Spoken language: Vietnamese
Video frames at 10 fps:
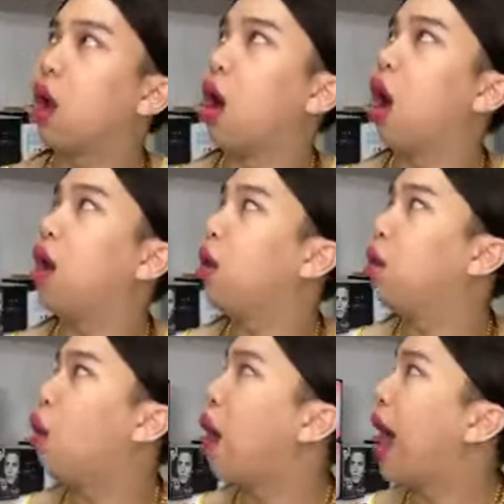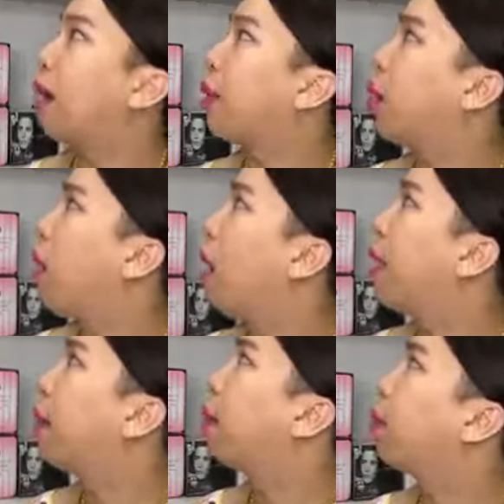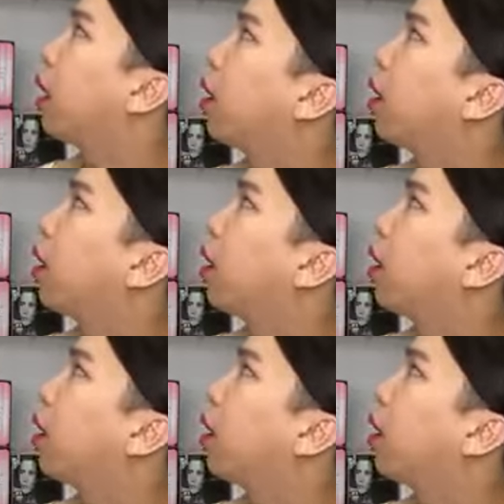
trời ơi nó đồ ăn mà nó bơm em